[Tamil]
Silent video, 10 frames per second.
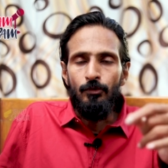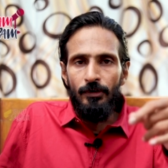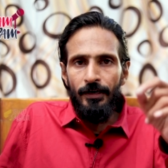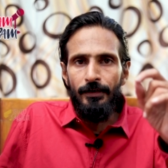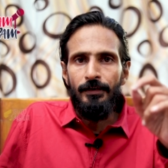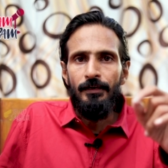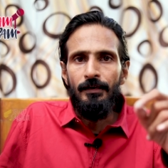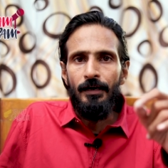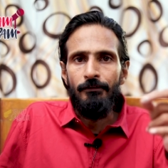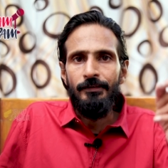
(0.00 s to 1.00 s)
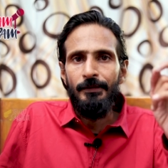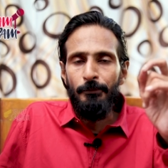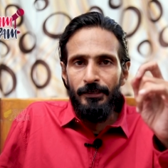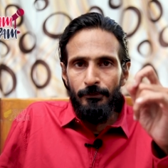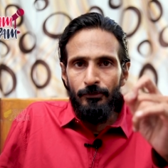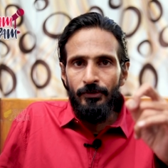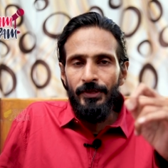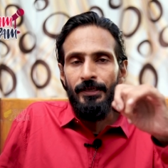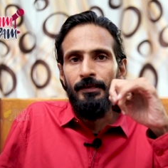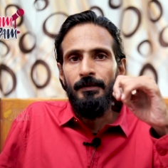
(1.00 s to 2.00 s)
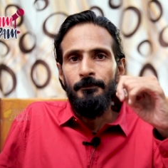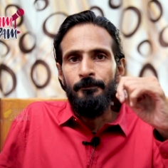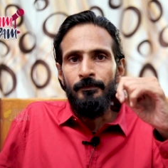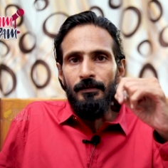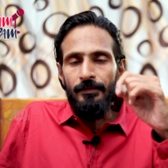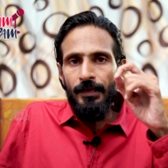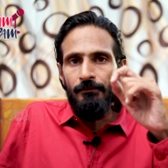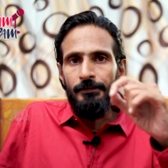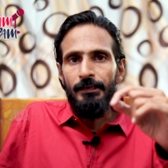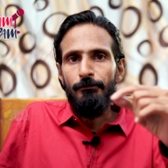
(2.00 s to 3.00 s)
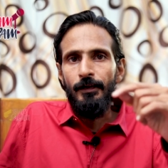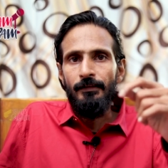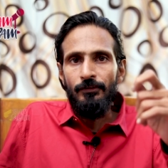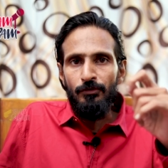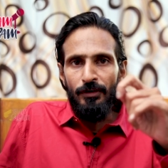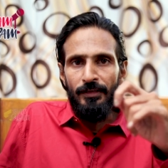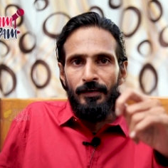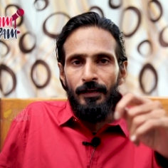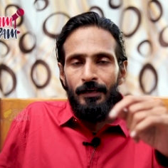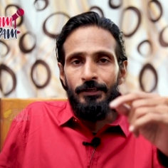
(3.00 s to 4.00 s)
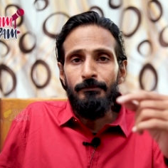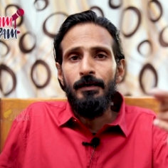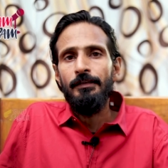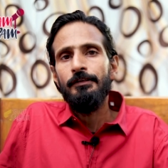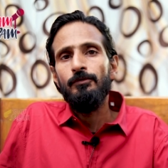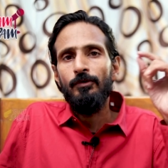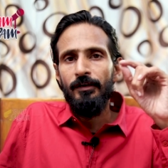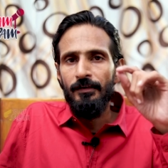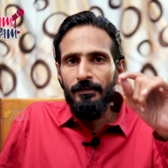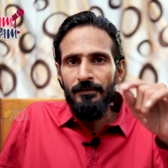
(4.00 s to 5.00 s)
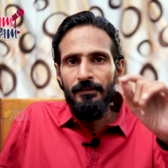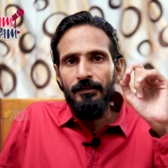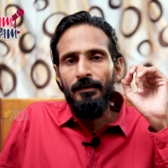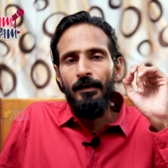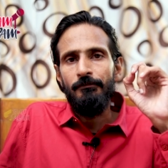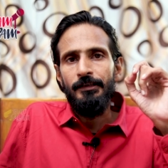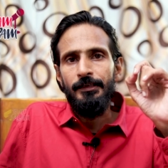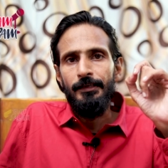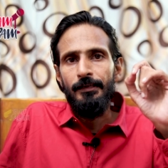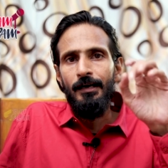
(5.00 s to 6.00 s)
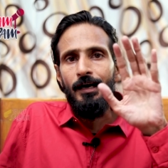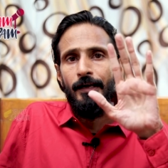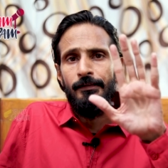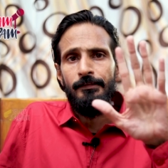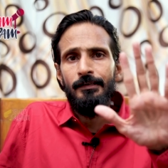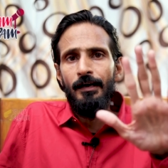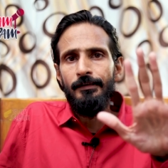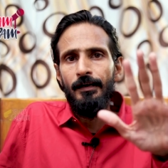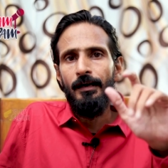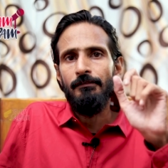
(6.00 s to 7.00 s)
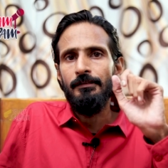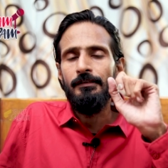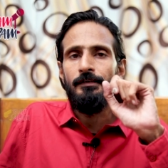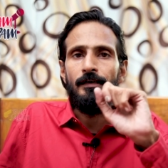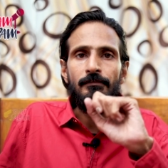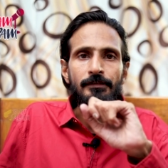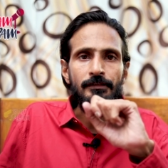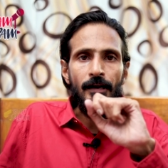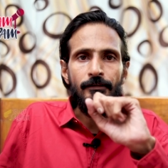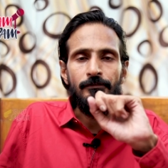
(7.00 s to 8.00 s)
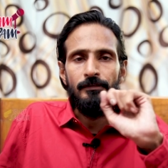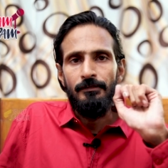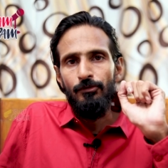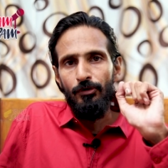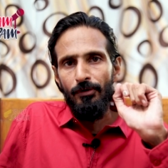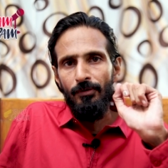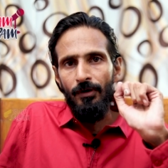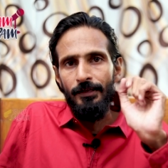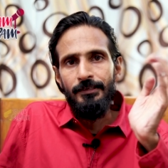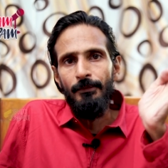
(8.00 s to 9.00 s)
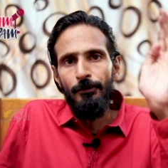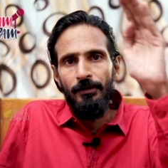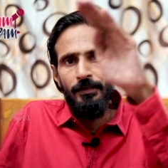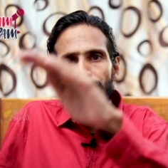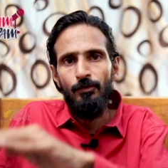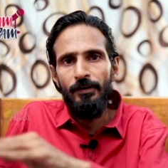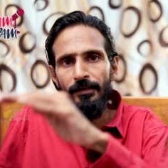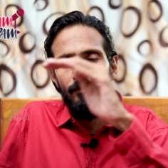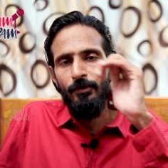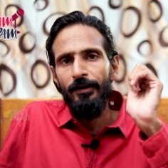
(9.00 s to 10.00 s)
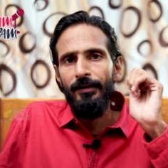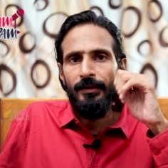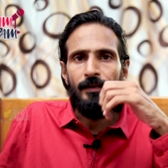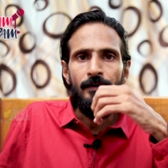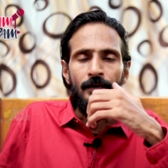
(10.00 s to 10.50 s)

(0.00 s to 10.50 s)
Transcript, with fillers: ஊரடங்கு அறிவிக்கப்பட்ட பொழுது இதே விக்ரமராஜா சொன்னது என்னென்னா இது மாதிரி ஊரடங்கு அறிவிக்கிறீங்கன்னா ஐந்து நாட்களாவது நீங்கள் வந்து தளர்வு கொடுக்கணும் அதுக்கப்புறம் நீங்கள் இந்த ஊரங்க ஊரடங்கை